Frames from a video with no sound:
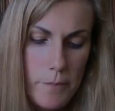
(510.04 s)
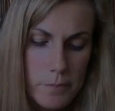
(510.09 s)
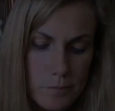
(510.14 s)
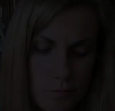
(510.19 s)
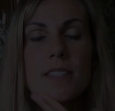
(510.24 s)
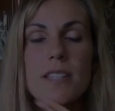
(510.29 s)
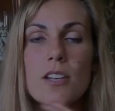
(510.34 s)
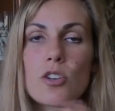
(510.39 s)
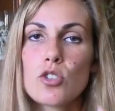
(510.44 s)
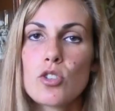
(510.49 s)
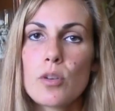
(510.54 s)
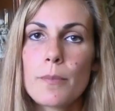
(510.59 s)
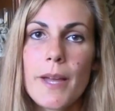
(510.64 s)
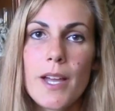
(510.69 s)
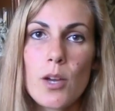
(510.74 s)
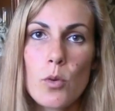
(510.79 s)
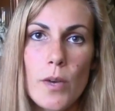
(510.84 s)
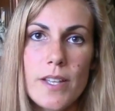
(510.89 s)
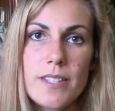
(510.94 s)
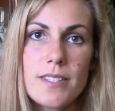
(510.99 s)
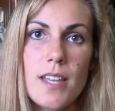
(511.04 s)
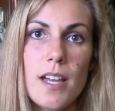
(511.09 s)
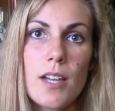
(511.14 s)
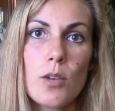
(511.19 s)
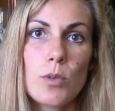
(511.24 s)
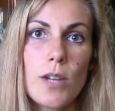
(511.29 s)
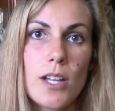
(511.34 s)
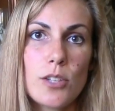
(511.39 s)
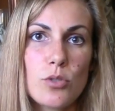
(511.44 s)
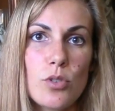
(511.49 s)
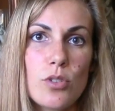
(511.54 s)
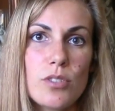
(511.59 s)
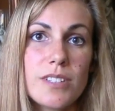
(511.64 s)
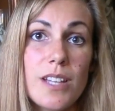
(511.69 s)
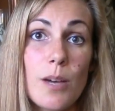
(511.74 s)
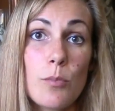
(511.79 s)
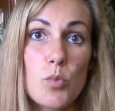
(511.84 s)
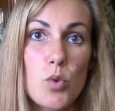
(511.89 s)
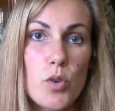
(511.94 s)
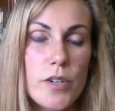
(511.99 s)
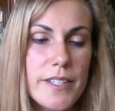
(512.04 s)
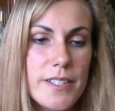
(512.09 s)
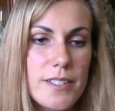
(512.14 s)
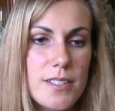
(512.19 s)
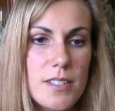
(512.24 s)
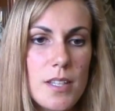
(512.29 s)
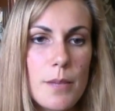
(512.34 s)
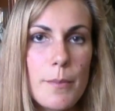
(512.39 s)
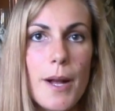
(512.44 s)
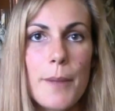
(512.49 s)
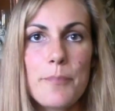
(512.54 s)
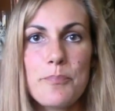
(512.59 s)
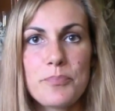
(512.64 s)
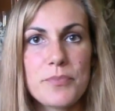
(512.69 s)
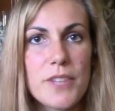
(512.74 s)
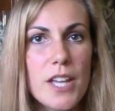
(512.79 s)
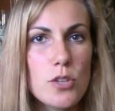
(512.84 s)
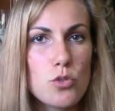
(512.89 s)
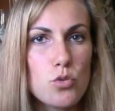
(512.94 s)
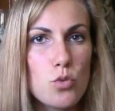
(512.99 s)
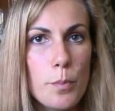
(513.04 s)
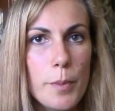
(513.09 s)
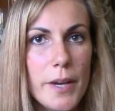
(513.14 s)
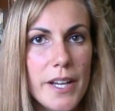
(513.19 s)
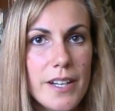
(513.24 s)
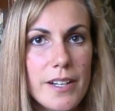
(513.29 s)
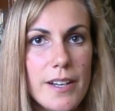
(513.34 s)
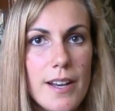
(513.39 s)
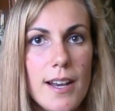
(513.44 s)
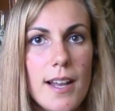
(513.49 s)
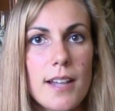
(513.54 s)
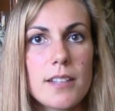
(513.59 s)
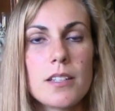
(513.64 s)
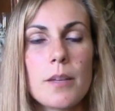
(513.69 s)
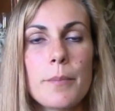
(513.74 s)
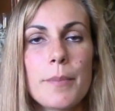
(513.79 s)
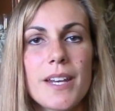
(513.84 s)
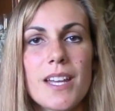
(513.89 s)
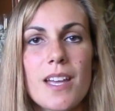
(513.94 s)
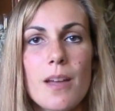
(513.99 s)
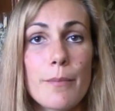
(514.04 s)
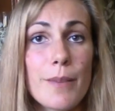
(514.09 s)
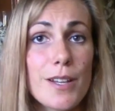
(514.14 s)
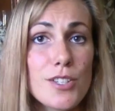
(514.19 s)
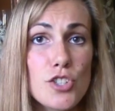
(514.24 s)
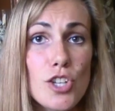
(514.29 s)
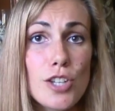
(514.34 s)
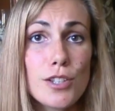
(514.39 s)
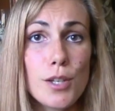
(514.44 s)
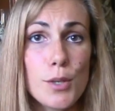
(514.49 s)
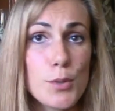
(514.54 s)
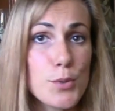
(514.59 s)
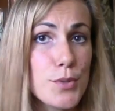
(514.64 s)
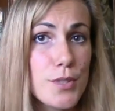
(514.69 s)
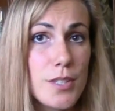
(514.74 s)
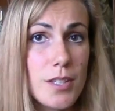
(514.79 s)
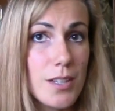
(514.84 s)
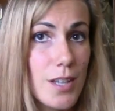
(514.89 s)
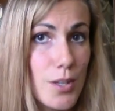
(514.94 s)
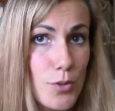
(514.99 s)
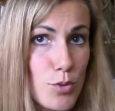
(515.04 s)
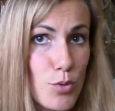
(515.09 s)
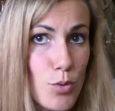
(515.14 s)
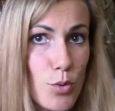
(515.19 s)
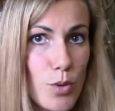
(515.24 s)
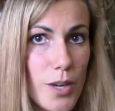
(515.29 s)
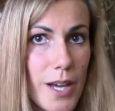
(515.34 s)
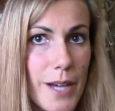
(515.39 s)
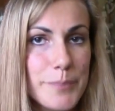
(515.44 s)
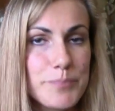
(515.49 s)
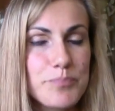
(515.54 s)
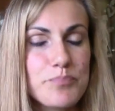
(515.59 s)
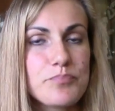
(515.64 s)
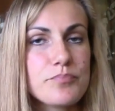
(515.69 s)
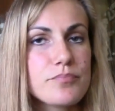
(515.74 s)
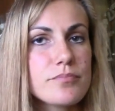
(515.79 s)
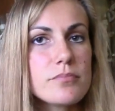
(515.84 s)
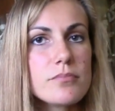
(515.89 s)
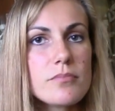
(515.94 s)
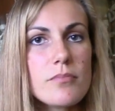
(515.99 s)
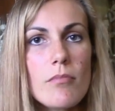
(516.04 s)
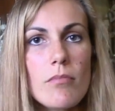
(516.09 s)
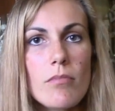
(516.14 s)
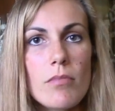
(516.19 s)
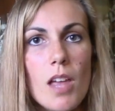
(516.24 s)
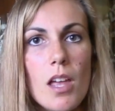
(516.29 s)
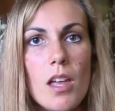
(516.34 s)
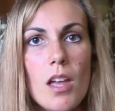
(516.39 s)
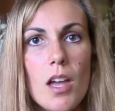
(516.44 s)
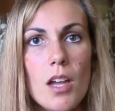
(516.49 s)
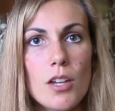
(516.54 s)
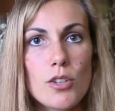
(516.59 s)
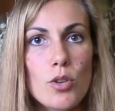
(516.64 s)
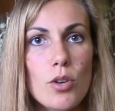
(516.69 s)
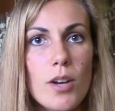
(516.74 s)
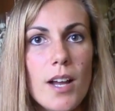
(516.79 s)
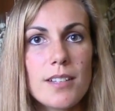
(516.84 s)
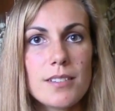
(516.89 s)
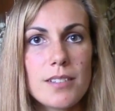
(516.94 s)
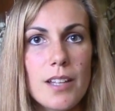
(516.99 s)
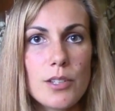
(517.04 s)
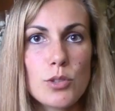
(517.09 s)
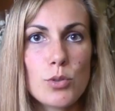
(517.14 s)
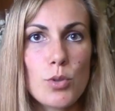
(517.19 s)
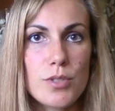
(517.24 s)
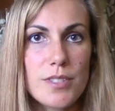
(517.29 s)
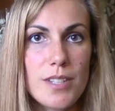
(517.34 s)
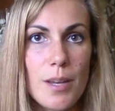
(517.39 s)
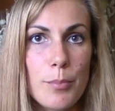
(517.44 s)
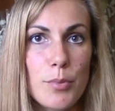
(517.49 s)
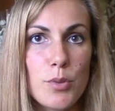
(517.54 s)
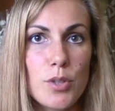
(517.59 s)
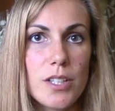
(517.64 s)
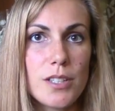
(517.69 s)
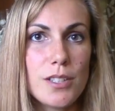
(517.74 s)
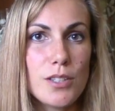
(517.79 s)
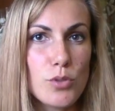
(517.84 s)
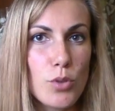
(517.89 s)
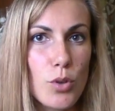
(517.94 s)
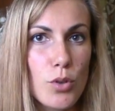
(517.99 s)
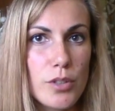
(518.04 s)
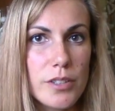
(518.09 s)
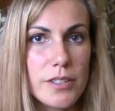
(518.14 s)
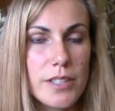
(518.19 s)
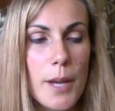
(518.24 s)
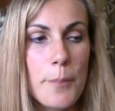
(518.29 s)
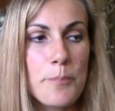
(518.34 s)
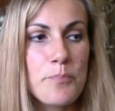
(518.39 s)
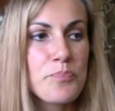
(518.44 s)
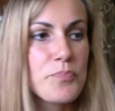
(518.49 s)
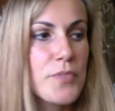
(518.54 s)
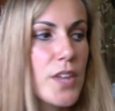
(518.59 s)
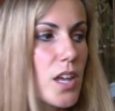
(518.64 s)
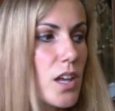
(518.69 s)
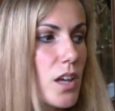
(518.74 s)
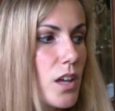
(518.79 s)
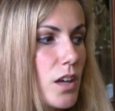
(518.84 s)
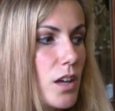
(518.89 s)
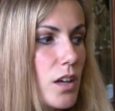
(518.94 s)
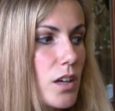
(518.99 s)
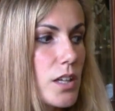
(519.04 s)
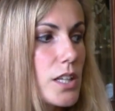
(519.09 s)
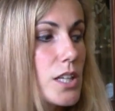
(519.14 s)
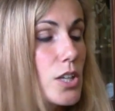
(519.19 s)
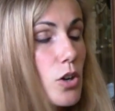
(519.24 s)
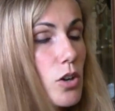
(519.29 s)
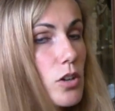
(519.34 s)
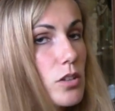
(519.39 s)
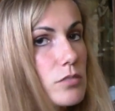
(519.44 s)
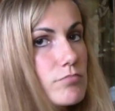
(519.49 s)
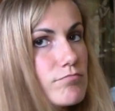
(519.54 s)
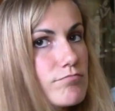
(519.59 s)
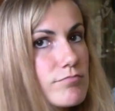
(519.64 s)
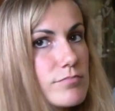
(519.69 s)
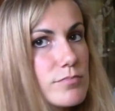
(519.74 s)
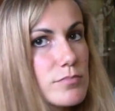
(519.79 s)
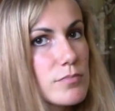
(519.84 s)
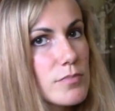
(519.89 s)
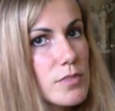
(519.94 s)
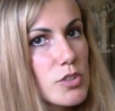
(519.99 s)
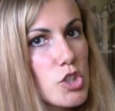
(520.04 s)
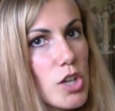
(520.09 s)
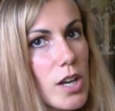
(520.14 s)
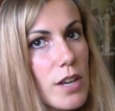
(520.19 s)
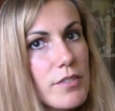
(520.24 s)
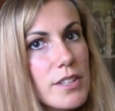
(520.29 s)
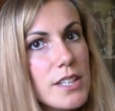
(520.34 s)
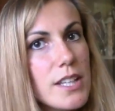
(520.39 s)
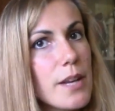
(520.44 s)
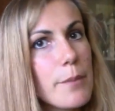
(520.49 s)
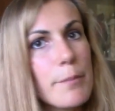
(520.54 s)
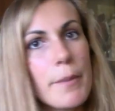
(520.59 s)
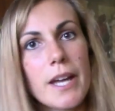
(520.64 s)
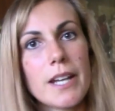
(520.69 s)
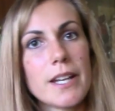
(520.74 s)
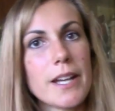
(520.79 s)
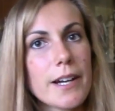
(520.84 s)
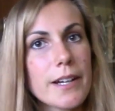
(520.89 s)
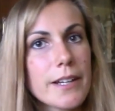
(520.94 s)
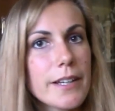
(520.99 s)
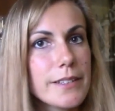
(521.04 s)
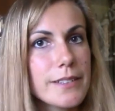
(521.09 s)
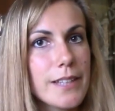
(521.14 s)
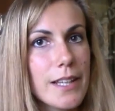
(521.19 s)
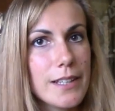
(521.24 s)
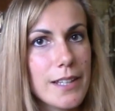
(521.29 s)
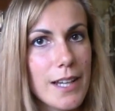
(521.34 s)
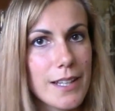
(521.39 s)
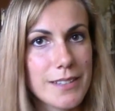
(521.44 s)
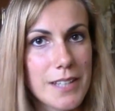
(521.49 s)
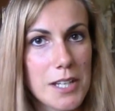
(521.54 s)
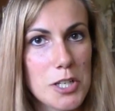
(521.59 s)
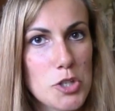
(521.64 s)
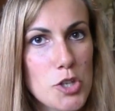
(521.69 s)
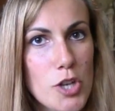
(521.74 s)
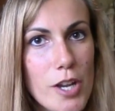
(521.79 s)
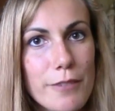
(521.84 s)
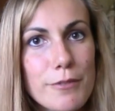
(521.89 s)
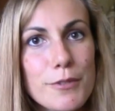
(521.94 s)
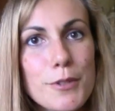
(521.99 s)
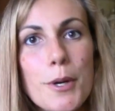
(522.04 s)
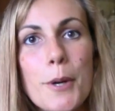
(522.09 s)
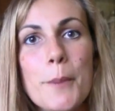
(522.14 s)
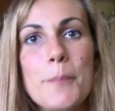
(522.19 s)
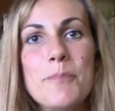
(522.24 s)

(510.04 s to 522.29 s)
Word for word: Eh, secondo me questa è una torta buonissima da inzuppare nel latte perché mangiata così da sola non ha tanto sapore di torta. Io mm, ce la vedrei bene anche tagliata al centro